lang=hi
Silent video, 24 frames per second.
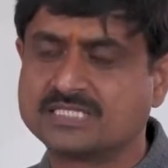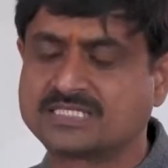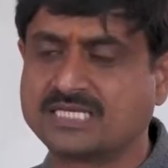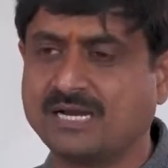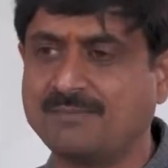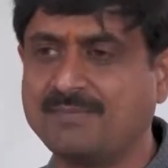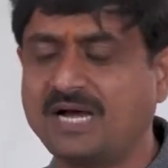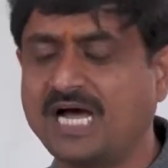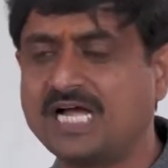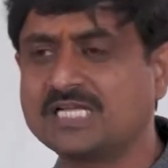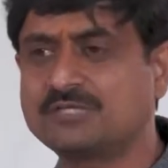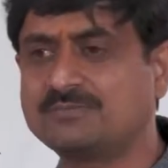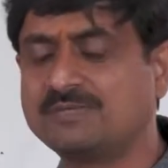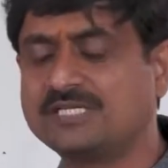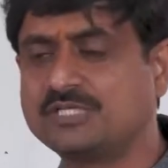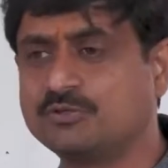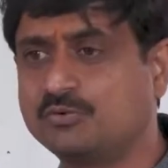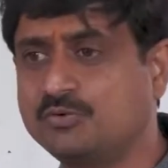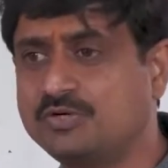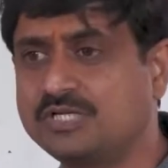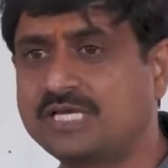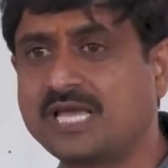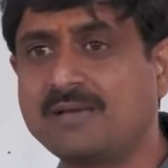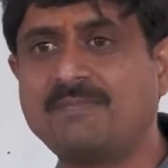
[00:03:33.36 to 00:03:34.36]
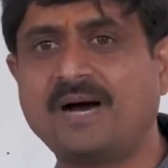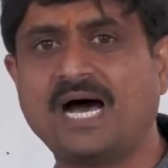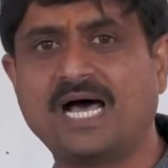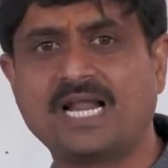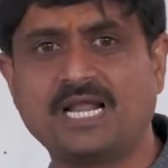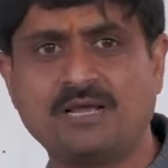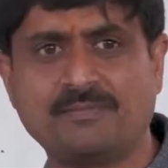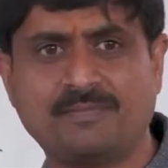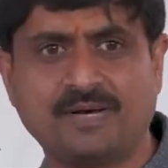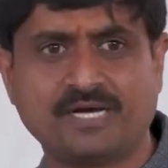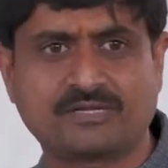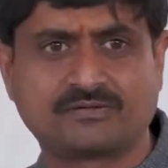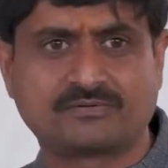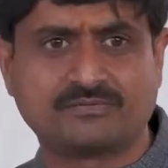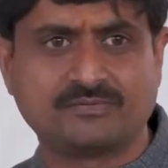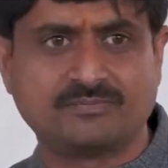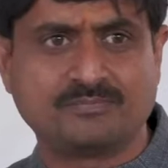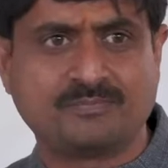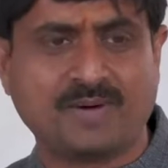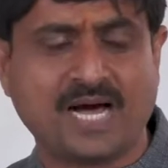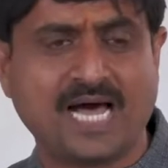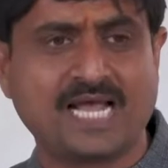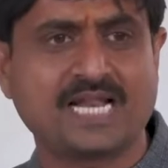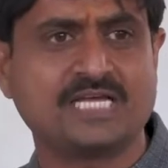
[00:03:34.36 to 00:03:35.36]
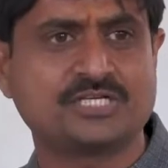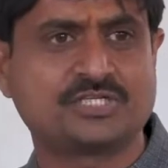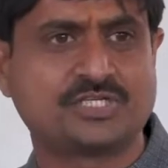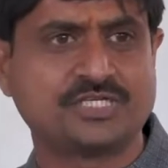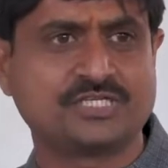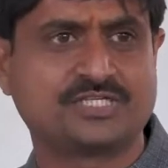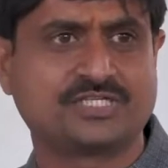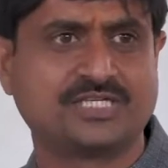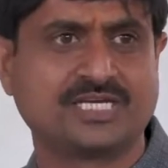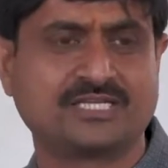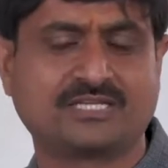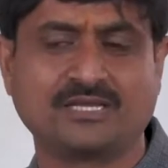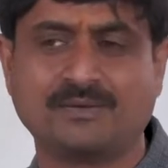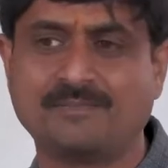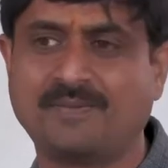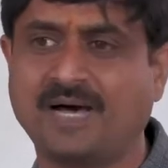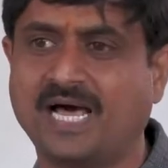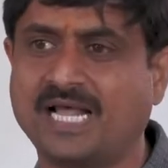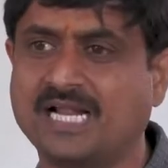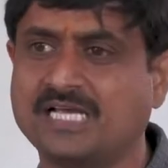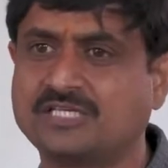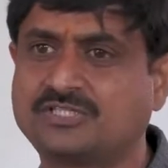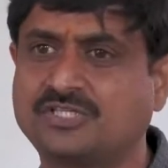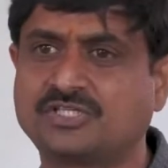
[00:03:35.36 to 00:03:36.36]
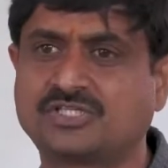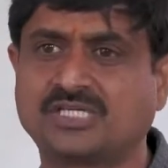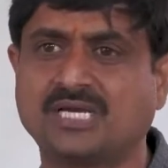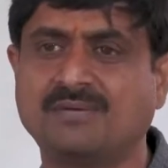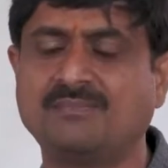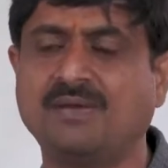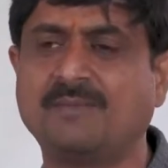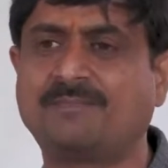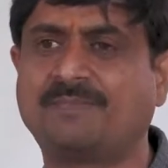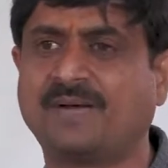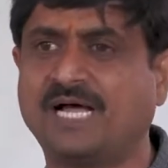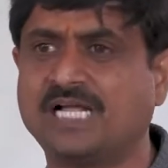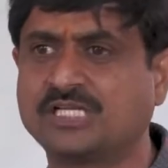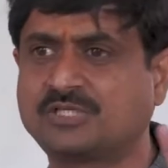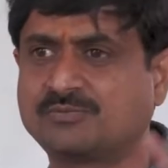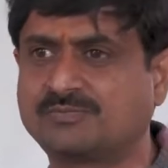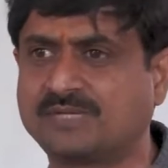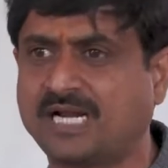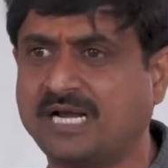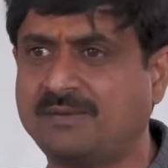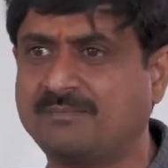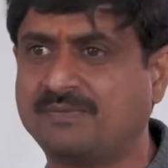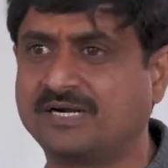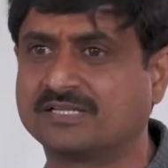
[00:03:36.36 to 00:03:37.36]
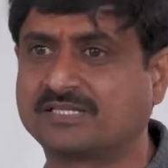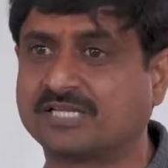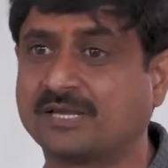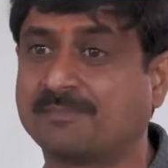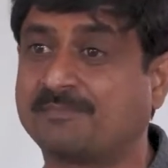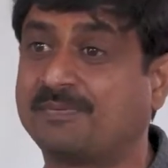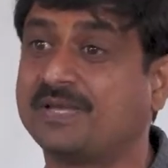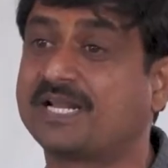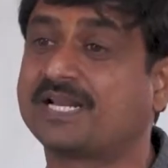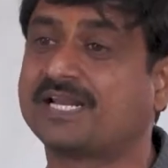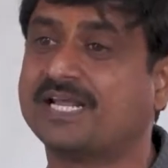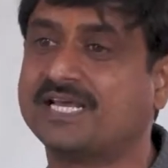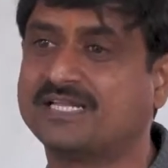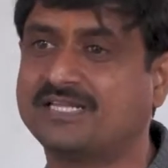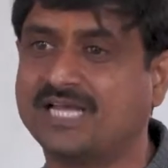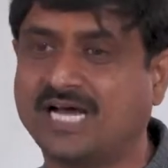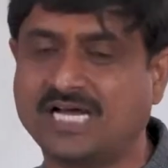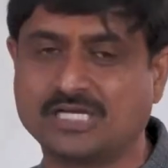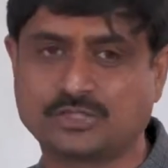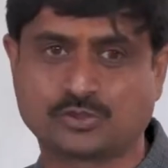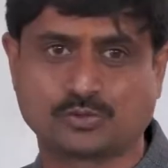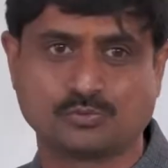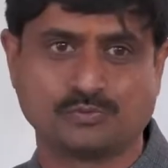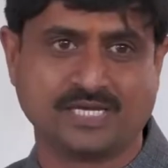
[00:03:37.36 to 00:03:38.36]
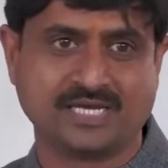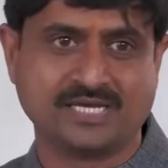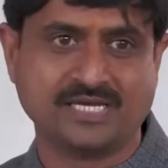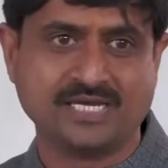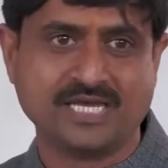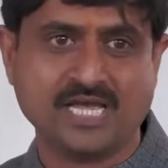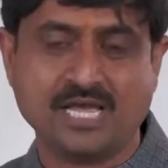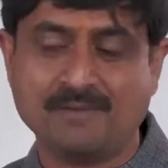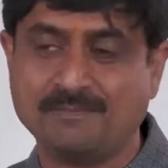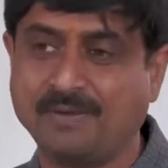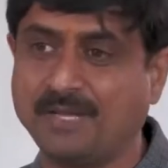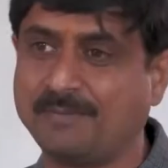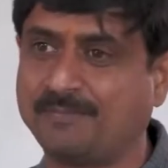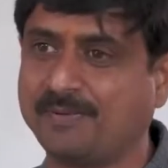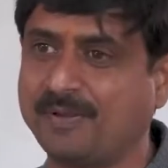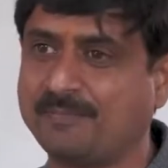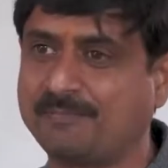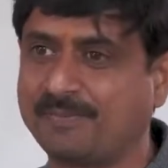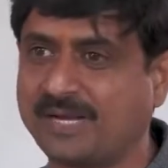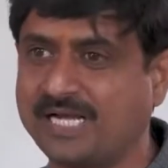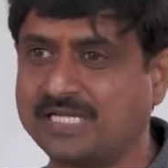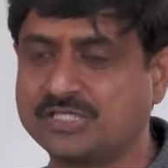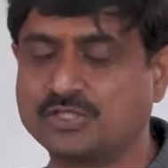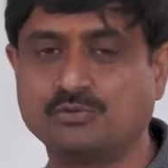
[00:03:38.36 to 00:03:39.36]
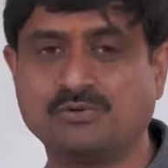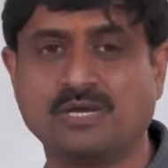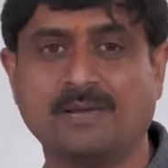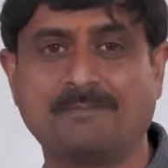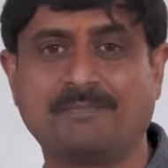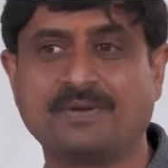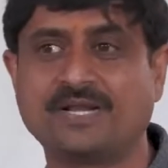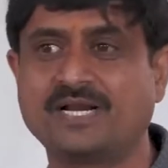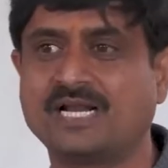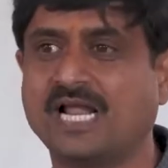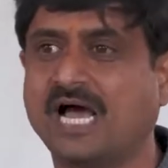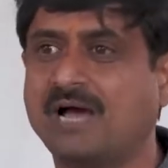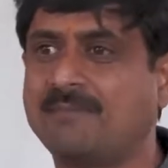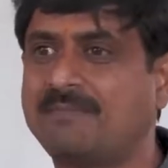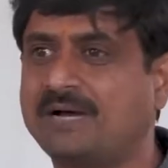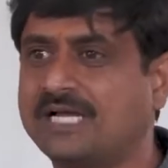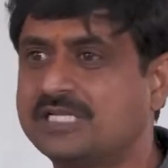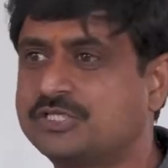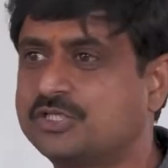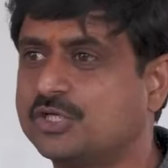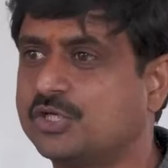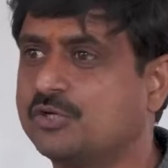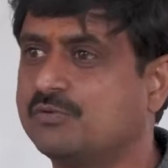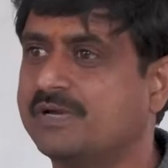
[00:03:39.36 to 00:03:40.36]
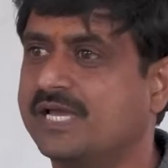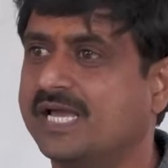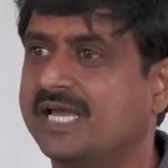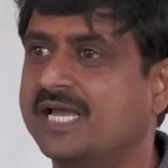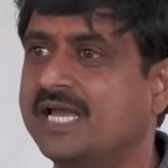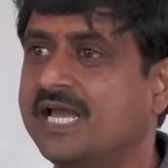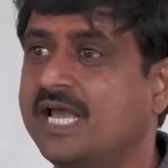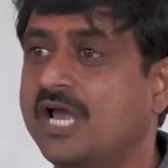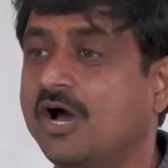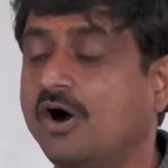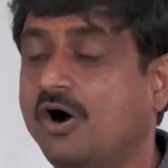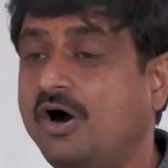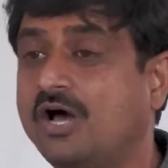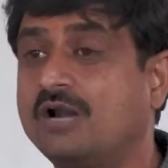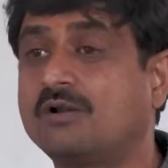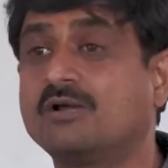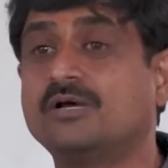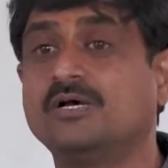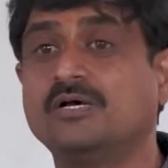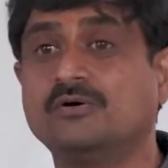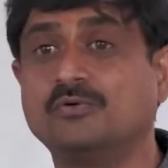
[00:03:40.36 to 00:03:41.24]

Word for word: समाज में उनके बारह बारह शिष्य थे बारह शिष्य में पांच ब्राह्मण थे फिर रेदास हुए फिर पिपाजी हुए फिर नाभाजी हुए और